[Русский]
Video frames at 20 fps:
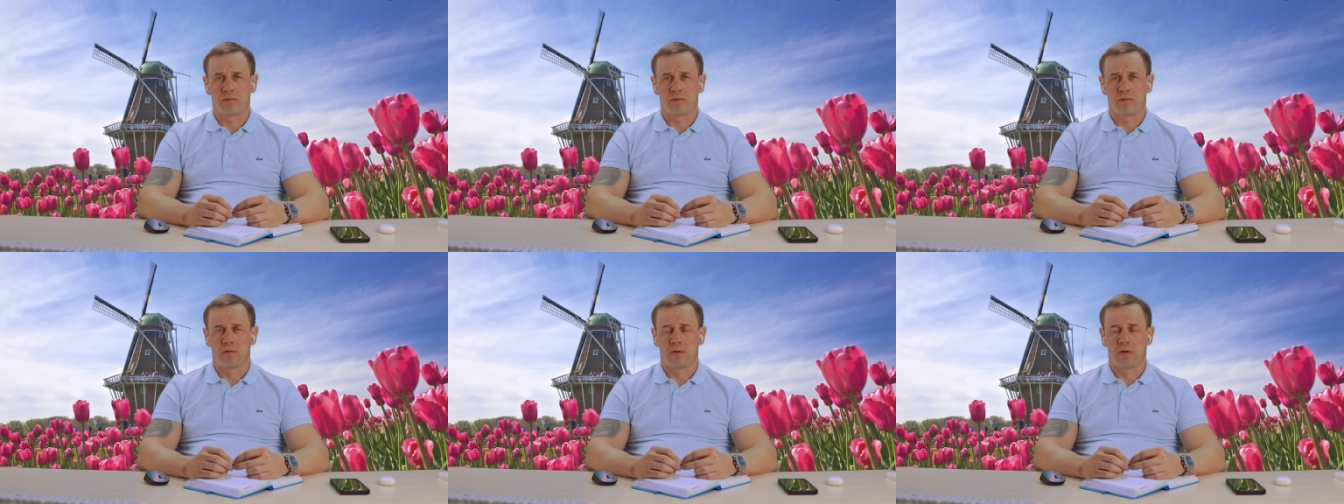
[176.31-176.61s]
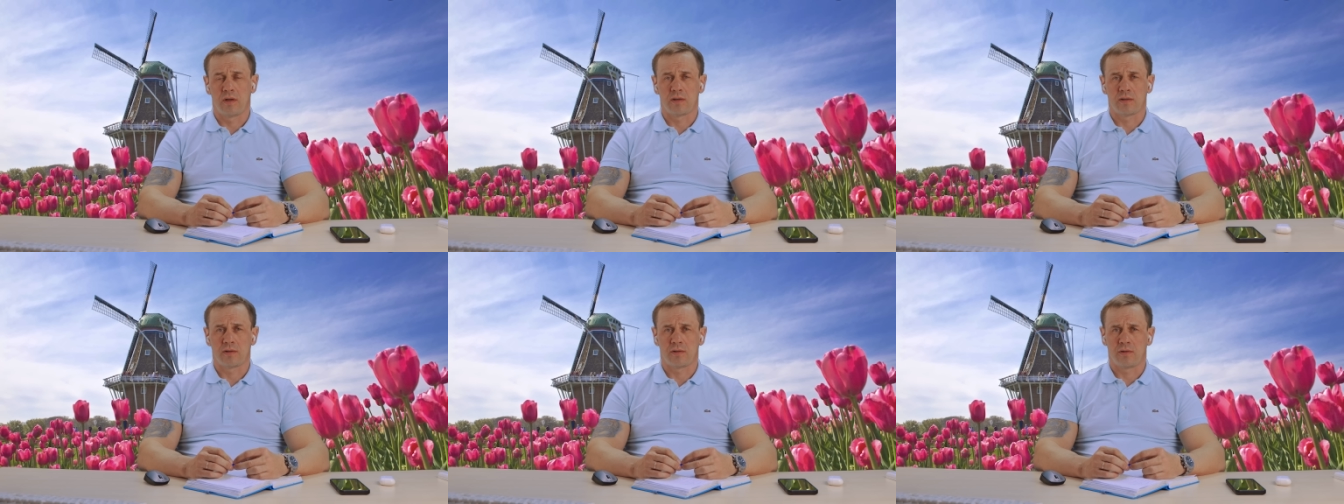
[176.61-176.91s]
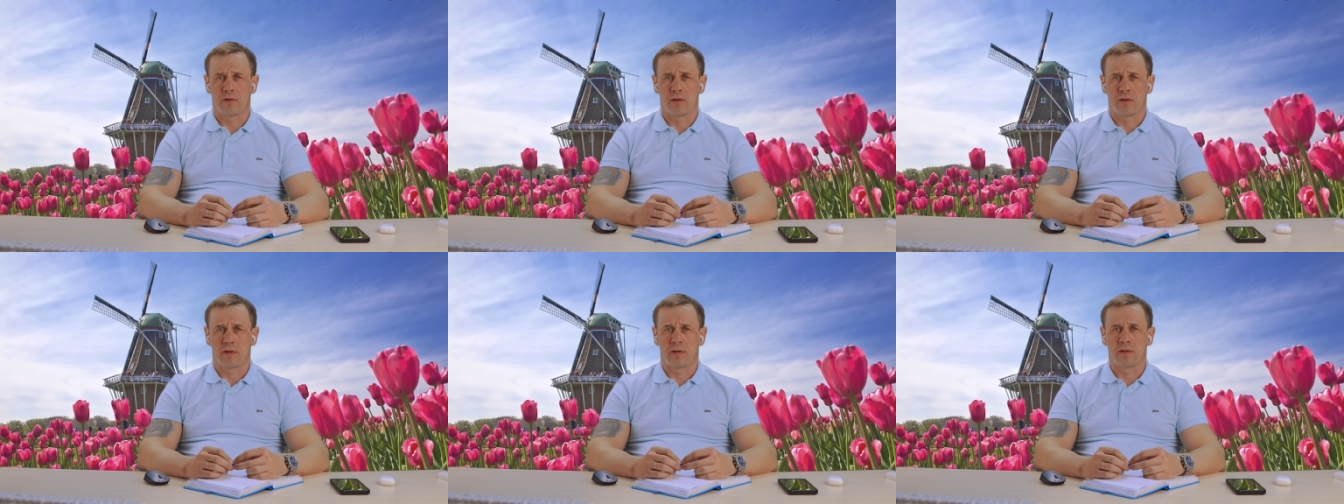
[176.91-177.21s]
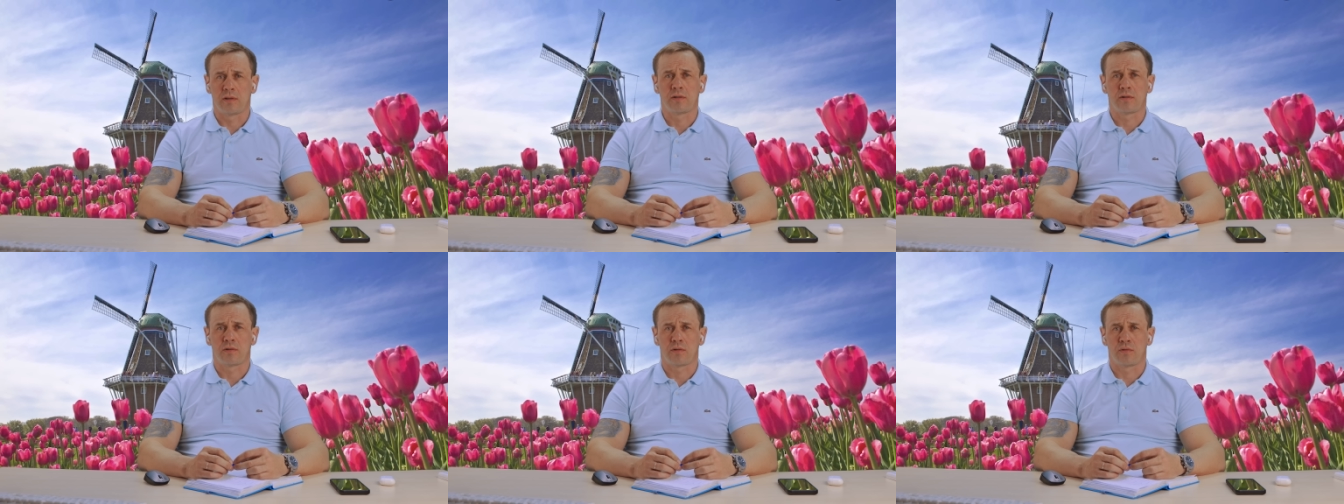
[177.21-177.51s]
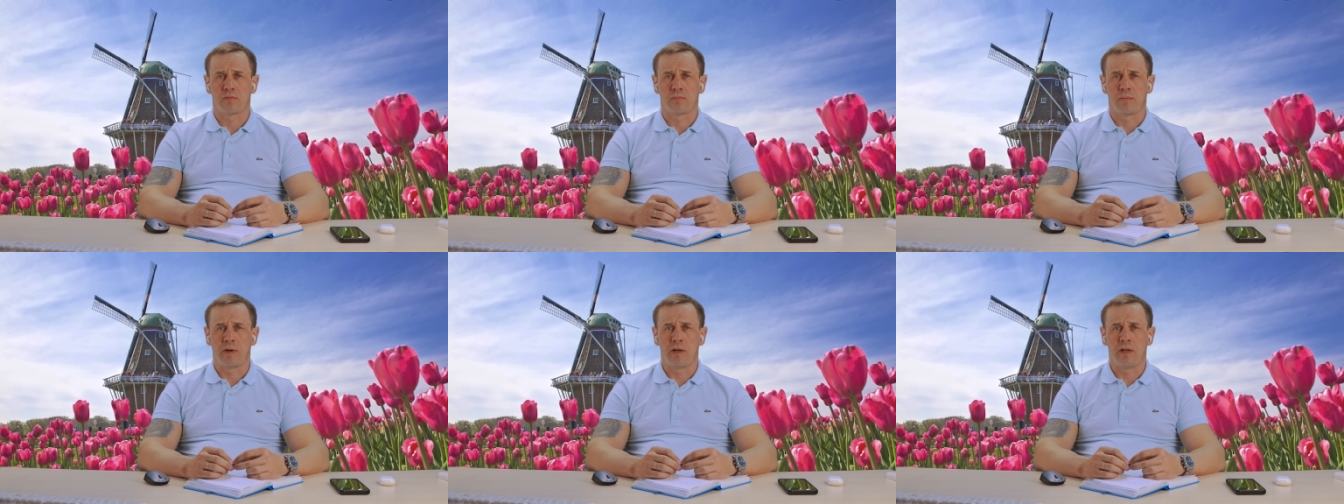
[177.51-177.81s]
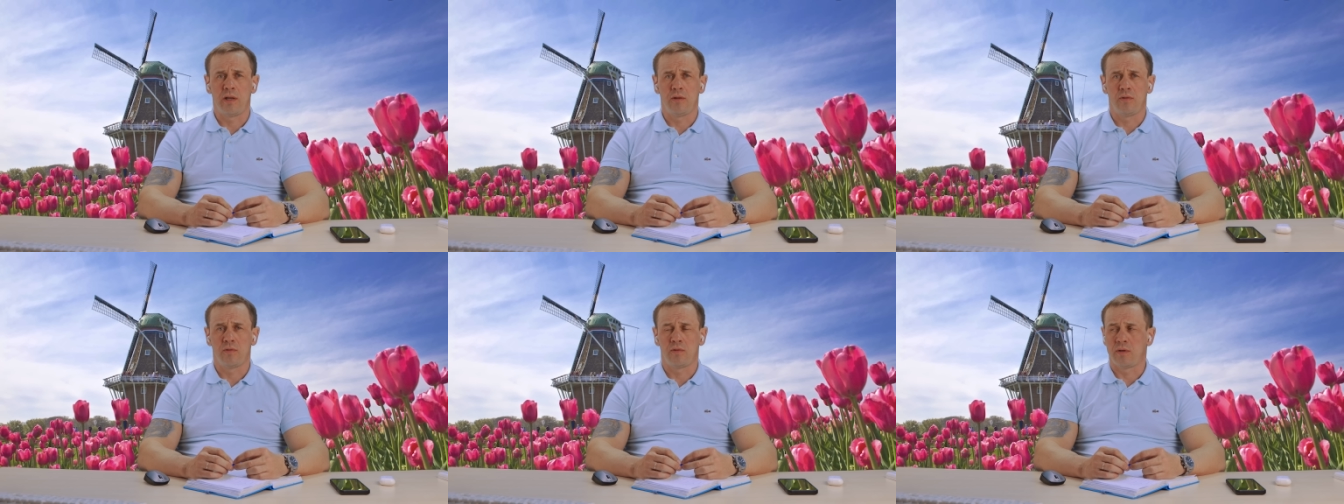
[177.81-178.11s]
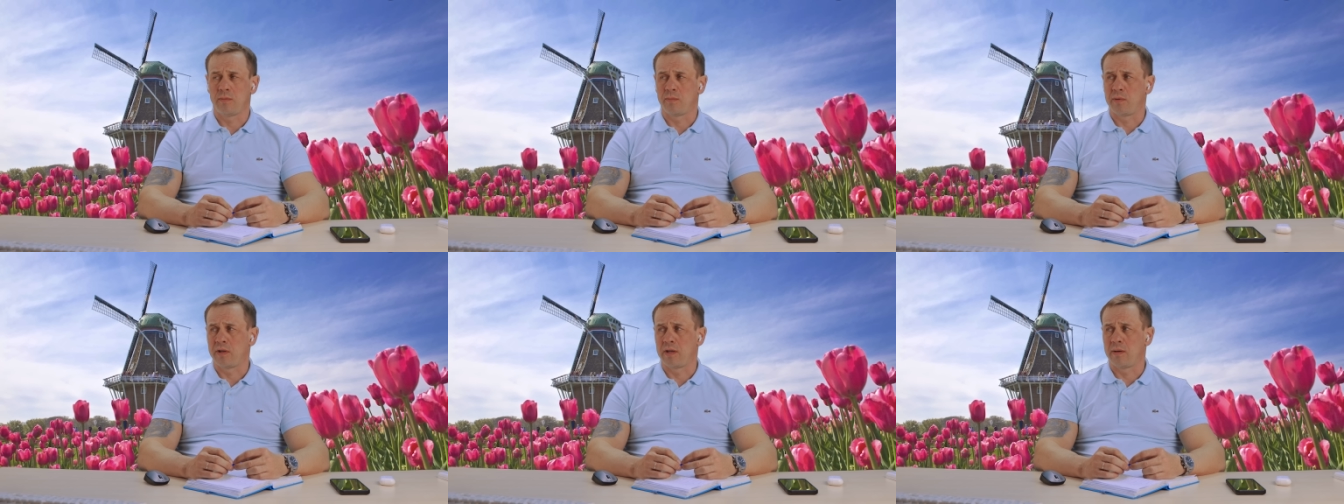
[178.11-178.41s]
что ли, к отступлению,
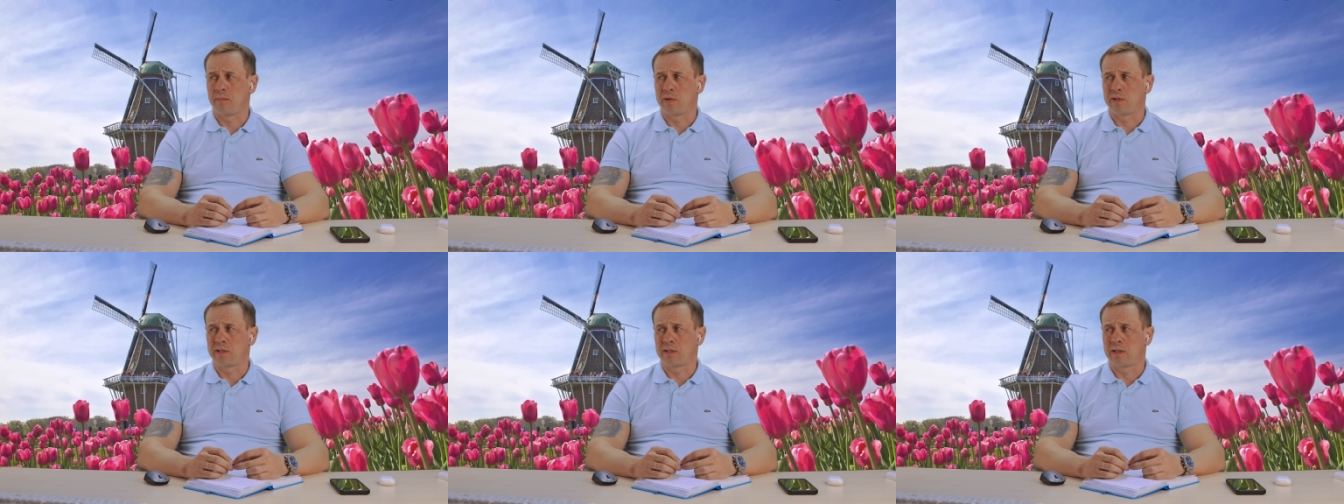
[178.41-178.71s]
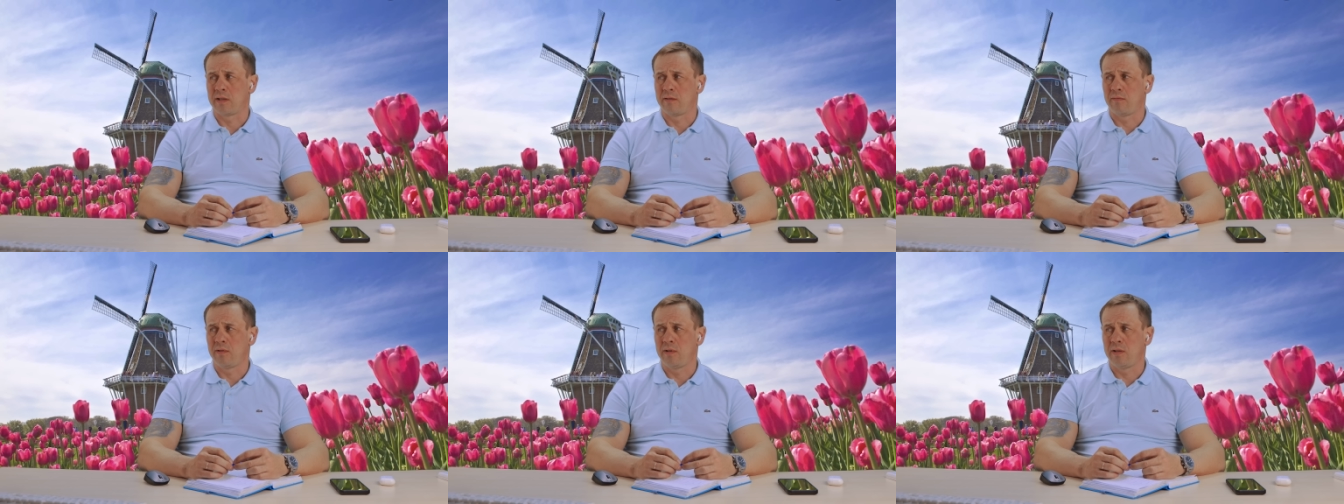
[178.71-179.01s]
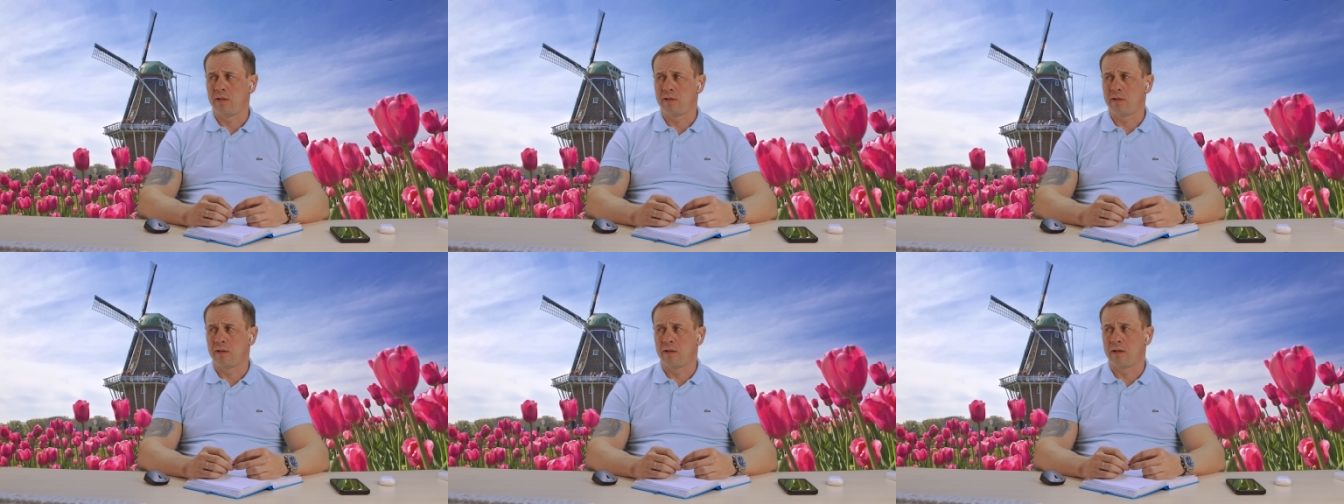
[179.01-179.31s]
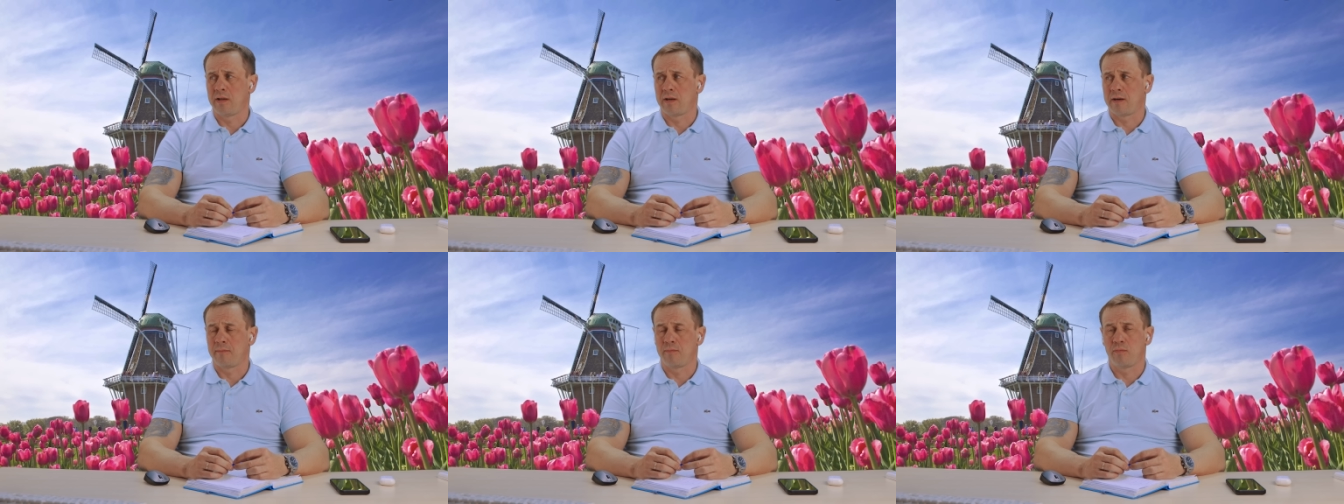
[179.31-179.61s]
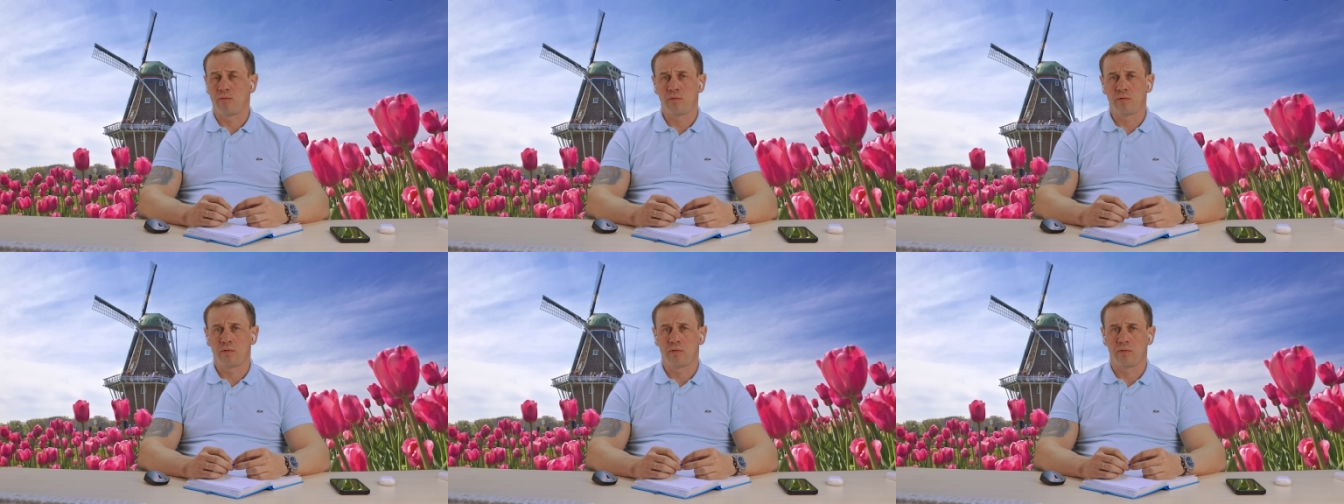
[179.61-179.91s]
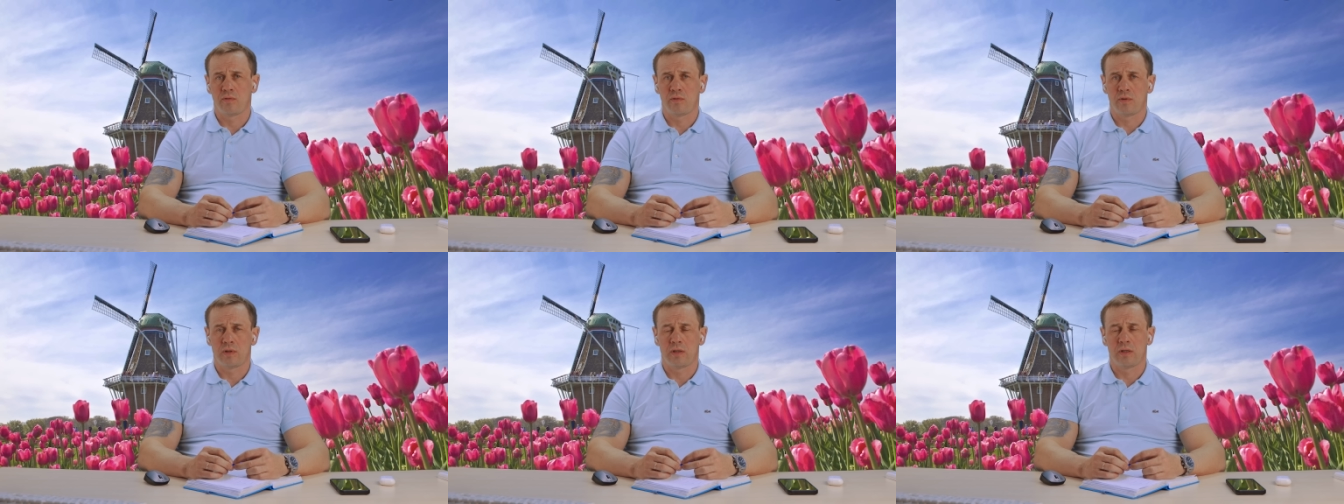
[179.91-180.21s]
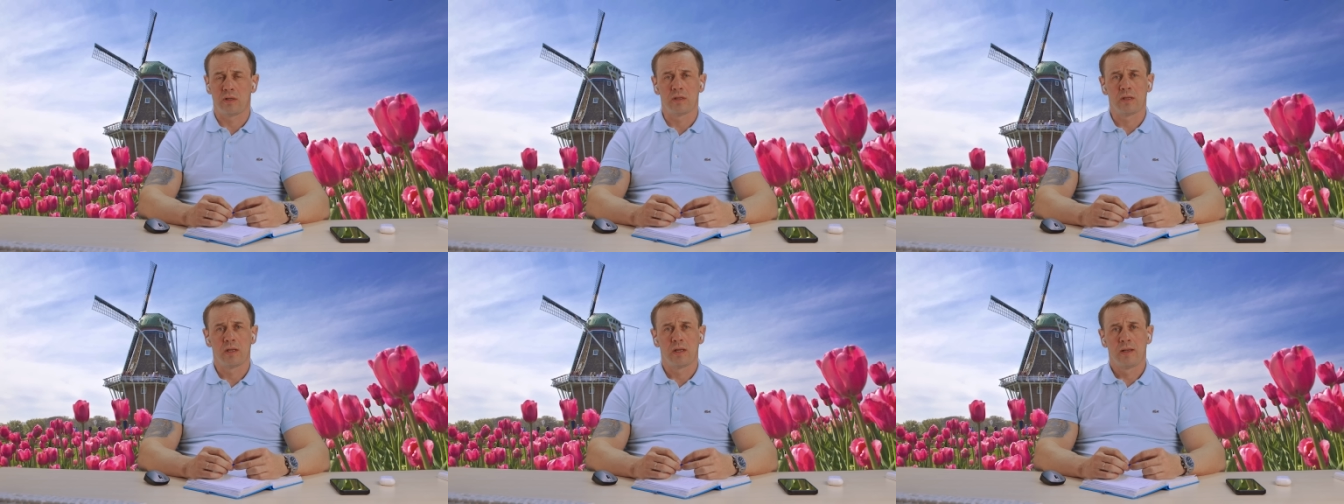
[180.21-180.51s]
типа я представитель, я работаю
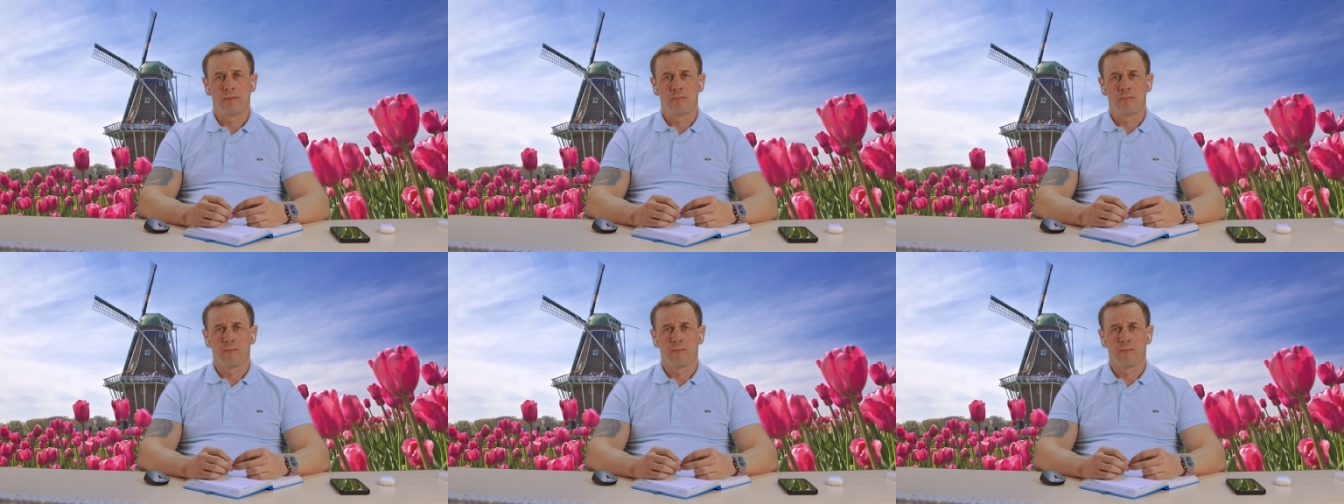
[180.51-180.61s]
здесь.